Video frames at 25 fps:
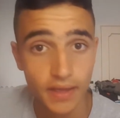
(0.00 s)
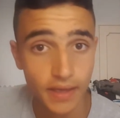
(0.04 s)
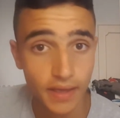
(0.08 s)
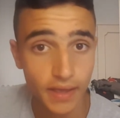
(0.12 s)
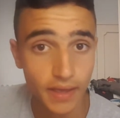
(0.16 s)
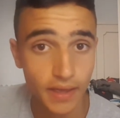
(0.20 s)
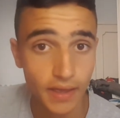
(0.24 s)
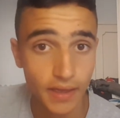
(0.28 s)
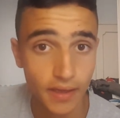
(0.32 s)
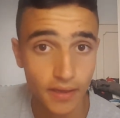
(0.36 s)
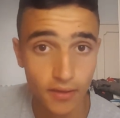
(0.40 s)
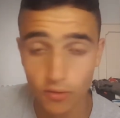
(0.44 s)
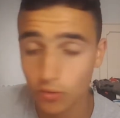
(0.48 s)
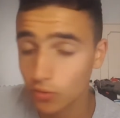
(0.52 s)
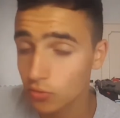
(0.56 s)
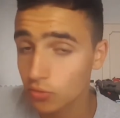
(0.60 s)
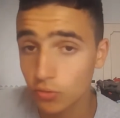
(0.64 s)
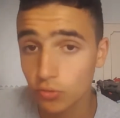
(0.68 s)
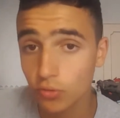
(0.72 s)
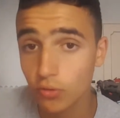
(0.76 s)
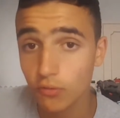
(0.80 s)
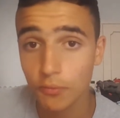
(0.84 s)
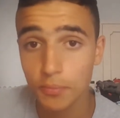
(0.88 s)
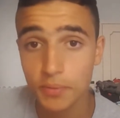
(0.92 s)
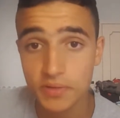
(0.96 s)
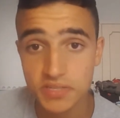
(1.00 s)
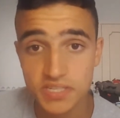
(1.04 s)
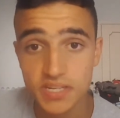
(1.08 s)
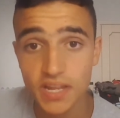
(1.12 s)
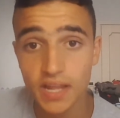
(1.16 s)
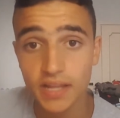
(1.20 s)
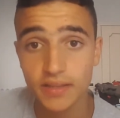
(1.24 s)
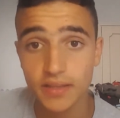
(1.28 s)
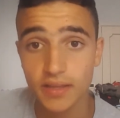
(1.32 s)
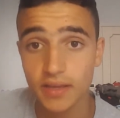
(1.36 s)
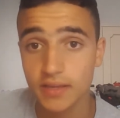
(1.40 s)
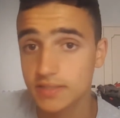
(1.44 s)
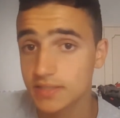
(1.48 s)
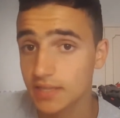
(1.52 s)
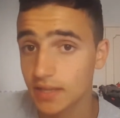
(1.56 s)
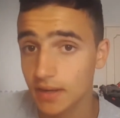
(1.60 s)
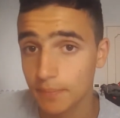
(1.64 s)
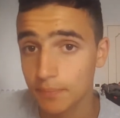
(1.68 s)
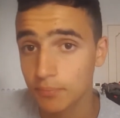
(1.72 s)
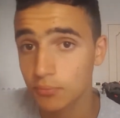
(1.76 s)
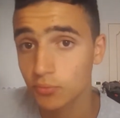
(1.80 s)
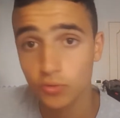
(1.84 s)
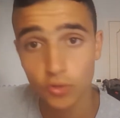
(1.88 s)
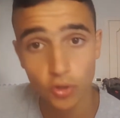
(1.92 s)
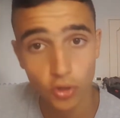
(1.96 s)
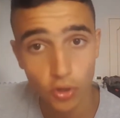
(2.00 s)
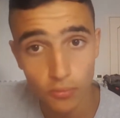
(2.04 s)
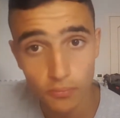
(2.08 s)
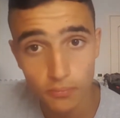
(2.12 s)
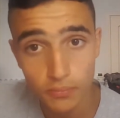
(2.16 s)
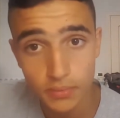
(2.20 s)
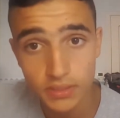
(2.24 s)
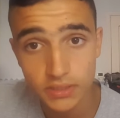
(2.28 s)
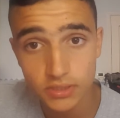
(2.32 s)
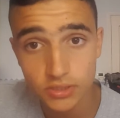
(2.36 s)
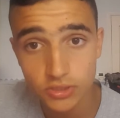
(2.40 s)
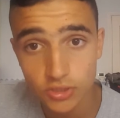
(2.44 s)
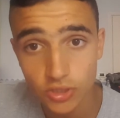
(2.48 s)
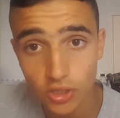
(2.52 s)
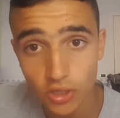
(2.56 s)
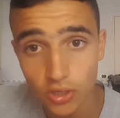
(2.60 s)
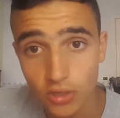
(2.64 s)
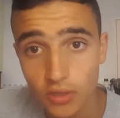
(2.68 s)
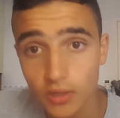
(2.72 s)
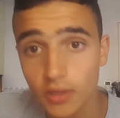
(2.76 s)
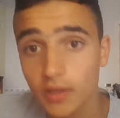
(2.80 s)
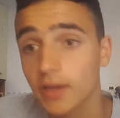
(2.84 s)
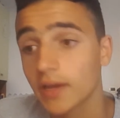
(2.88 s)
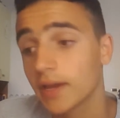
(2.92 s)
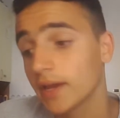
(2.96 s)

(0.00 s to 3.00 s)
Eh, con un nuovo presidente che sarà appunto commisso.